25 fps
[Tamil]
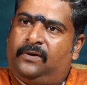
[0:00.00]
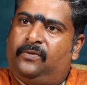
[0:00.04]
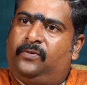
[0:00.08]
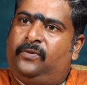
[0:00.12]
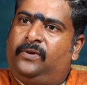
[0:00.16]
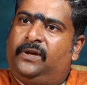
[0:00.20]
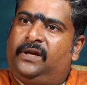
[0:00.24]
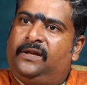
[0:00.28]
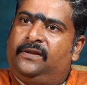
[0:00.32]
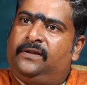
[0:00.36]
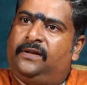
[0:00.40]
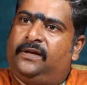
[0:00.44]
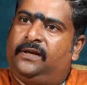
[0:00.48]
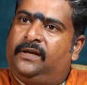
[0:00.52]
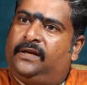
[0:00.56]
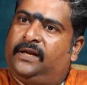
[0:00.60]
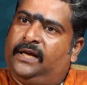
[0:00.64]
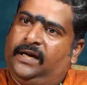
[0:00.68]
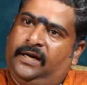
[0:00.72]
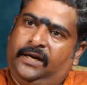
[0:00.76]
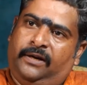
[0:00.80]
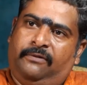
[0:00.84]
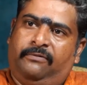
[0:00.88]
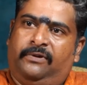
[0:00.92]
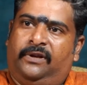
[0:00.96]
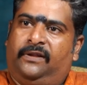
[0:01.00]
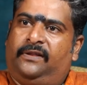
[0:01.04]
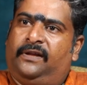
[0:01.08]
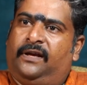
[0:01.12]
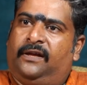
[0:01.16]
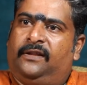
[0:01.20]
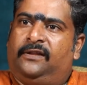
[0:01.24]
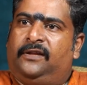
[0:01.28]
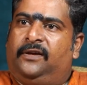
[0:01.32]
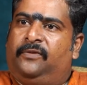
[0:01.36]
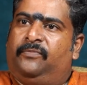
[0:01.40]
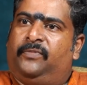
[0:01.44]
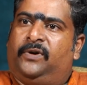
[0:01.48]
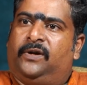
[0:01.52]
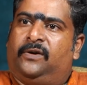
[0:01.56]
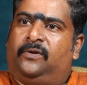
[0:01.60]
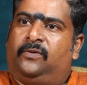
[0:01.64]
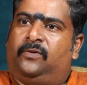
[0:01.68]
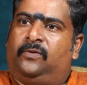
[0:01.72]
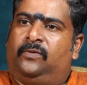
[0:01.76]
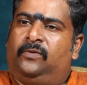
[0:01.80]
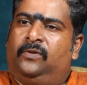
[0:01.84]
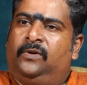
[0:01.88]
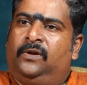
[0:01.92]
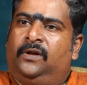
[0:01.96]
தரக்கூடியது நெகட்டிவிட்டி தான் அதிகமாக
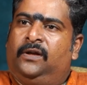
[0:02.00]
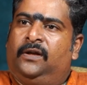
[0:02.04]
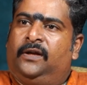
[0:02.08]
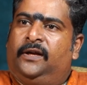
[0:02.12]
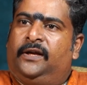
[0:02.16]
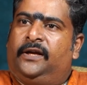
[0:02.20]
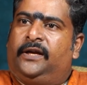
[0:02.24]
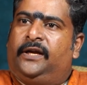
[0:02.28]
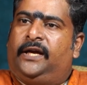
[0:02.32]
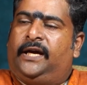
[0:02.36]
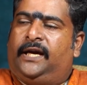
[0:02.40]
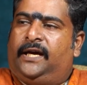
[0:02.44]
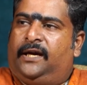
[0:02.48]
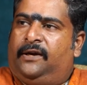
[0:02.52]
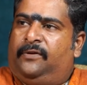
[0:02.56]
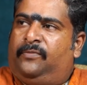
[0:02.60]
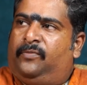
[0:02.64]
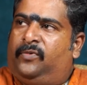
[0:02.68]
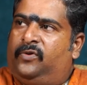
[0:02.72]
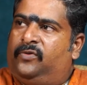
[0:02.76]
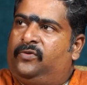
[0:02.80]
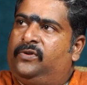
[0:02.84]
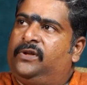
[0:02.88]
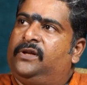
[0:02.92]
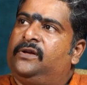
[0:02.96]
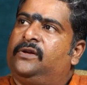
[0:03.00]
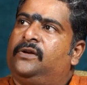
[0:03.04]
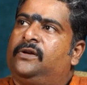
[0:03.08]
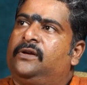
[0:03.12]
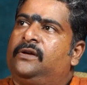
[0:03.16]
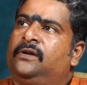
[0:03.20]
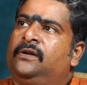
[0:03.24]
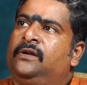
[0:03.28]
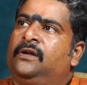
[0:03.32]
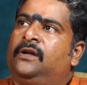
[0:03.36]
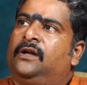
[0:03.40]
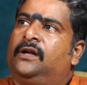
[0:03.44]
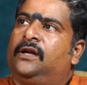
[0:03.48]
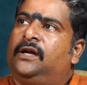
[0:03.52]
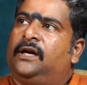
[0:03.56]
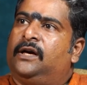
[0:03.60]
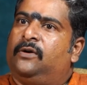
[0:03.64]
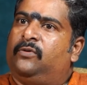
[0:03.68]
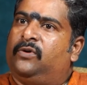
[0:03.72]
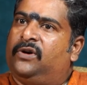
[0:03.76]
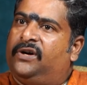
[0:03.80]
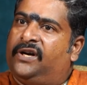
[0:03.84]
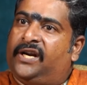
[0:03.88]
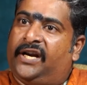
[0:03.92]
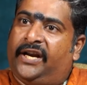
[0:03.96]
இருக்கும் ஏன் இப்போ வந்து
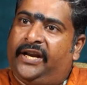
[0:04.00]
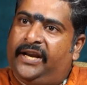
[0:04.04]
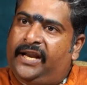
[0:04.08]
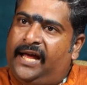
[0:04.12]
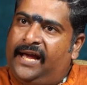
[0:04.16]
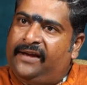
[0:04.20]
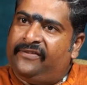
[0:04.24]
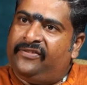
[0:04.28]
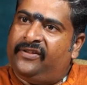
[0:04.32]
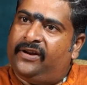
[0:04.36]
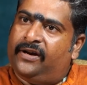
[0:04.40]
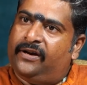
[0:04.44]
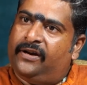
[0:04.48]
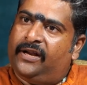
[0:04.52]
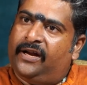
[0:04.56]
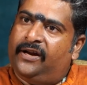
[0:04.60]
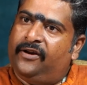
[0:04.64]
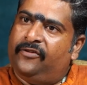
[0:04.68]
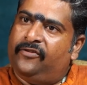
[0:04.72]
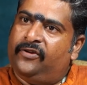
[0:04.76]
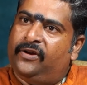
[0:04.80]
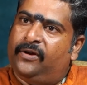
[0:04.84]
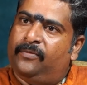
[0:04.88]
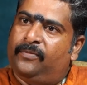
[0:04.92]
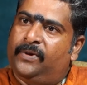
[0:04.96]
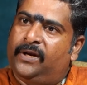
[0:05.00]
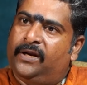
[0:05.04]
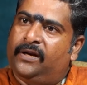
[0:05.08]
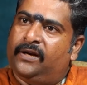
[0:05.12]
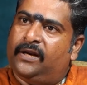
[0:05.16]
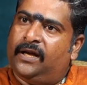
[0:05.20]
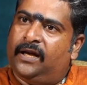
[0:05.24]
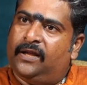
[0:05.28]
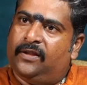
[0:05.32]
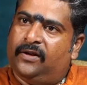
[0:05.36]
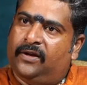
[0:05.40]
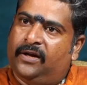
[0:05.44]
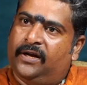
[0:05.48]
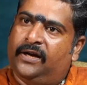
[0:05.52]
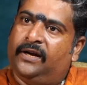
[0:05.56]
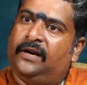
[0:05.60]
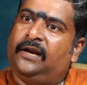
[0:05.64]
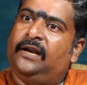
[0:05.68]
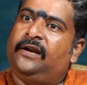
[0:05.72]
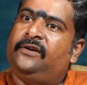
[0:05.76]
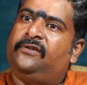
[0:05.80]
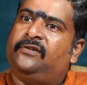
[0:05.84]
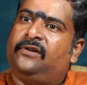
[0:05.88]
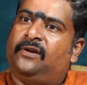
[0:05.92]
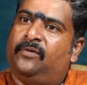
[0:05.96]
ஒரு ட்ரெயின் ஆக்சிடெண்ட் ஆகிடுச்சு அப்படின்னா அதை
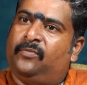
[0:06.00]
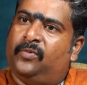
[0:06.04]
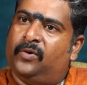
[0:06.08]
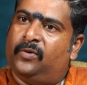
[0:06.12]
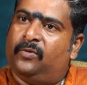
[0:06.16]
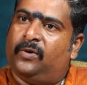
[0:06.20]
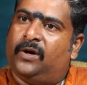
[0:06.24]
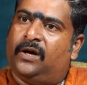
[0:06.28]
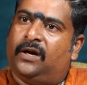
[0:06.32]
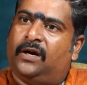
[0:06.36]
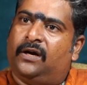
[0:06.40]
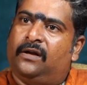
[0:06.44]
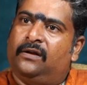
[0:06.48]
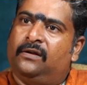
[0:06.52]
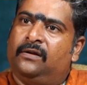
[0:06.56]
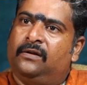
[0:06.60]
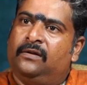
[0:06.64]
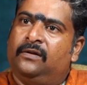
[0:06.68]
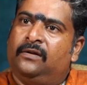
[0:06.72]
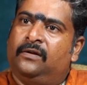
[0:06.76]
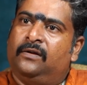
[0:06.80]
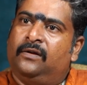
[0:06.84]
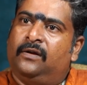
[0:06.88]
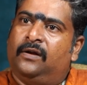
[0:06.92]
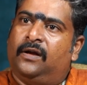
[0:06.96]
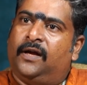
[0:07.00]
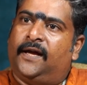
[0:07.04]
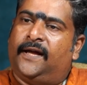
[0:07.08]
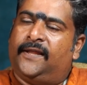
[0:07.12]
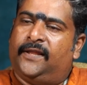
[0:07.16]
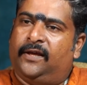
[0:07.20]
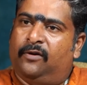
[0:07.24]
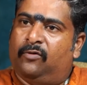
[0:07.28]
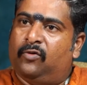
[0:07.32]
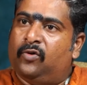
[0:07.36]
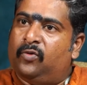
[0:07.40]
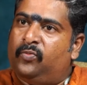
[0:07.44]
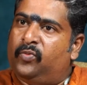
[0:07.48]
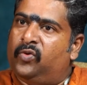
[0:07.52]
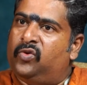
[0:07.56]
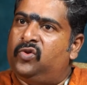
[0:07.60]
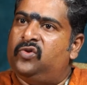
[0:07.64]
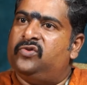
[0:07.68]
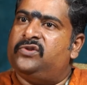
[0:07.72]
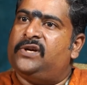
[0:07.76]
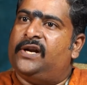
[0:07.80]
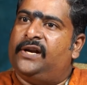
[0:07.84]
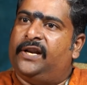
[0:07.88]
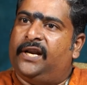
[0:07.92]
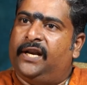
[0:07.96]
ஹெட்லைன்ஸில் போடுவாங்க அதே ஒரு
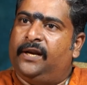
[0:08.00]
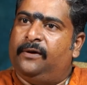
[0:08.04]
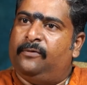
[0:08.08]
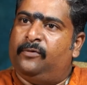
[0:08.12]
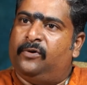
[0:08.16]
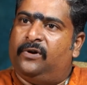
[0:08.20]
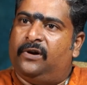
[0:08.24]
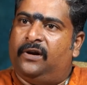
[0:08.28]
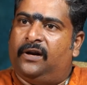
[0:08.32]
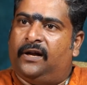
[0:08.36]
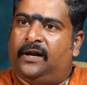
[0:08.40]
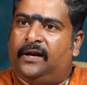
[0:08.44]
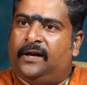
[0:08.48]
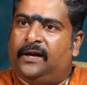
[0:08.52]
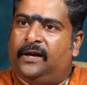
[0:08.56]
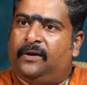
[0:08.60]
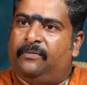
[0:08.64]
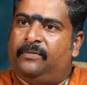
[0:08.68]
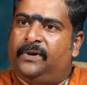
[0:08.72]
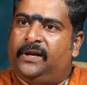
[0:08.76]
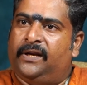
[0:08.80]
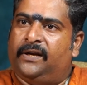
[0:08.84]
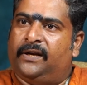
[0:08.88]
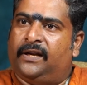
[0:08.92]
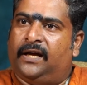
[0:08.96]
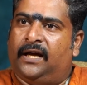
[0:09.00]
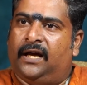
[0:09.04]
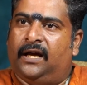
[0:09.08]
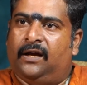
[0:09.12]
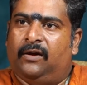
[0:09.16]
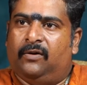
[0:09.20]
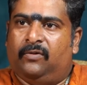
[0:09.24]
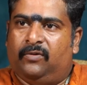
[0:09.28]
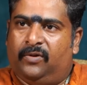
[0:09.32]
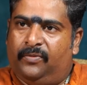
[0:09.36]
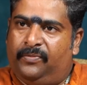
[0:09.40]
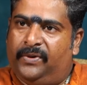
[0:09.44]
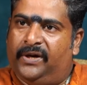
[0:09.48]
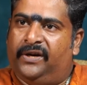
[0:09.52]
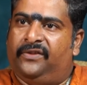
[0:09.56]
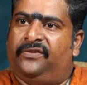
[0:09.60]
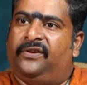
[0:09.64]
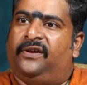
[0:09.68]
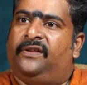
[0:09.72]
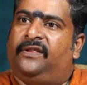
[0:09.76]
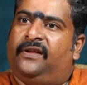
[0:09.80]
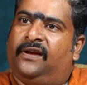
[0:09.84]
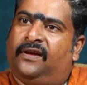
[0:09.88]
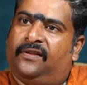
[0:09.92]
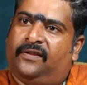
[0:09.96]
புதுசாக ட்ரெயின் விட்டுருக்காங்க அப்படின்னா ஒரு பெட்டி
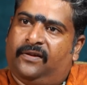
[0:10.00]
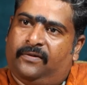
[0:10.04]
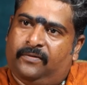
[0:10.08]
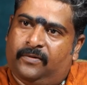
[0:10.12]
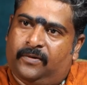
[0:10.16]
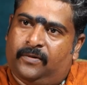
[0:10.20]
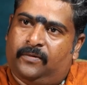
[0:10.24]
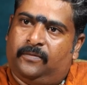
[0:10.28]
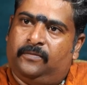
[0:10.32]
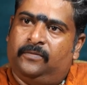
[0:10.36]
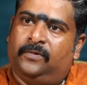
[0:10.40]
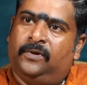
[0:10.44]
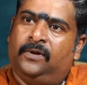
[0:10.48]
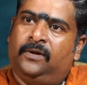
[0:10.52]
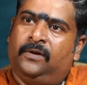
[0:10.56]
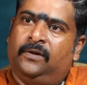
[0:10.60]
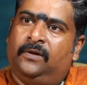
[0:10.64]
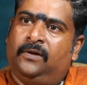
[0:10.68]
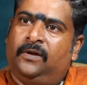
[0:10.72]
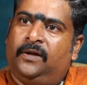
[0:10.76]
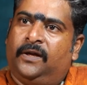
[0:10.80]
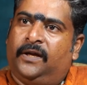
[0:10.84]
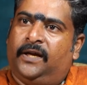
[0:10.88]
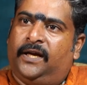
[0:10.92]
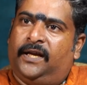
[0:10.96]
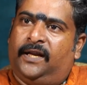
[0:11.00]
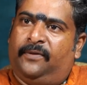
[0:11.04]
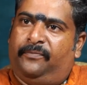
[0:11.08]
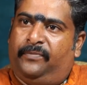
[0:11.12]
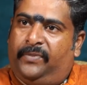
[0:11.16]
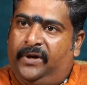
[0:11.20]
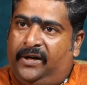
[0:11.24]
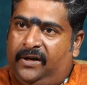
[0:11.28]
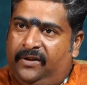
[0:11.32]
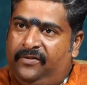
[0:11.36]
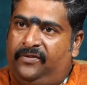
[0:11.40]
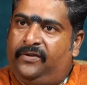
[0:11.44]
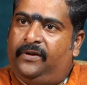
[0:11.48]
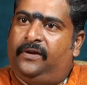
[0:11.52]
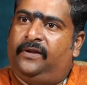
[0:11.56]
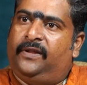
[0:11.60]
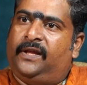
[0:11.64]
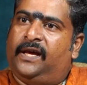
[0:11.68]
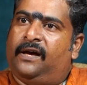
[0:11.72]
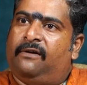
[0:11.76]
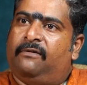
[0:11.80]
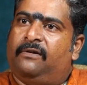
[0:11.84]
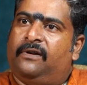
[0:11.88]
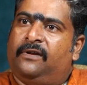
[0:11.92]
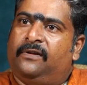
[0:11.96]
செய்தியாக தான் வரும் ஏன்னா பெட்டி
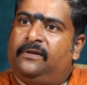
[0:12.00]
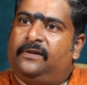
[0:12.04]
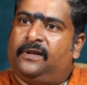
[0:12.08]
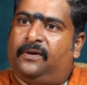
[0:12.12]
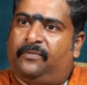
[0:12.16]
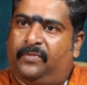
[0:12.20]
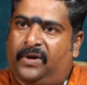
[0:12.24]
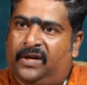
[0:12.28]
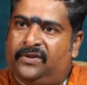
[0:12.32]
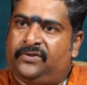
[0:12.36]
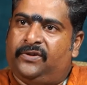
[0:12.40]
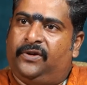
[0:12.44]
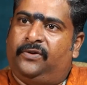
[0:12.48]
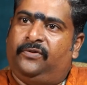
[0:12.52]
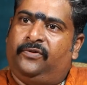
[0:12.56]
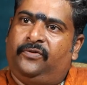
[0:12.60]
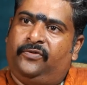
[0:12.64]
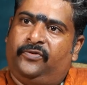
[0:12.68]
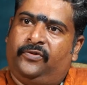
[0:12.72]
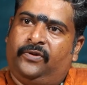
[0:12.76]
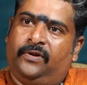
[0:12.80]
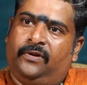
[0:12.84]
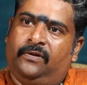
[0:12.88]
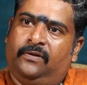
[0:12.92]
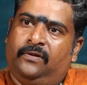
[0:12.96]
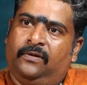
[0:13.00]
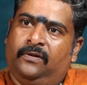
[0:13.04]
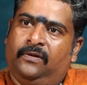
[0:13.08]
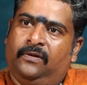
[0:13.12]
செய்தியாக வர்றது தான் பாசிட்டிவ் நியூஸு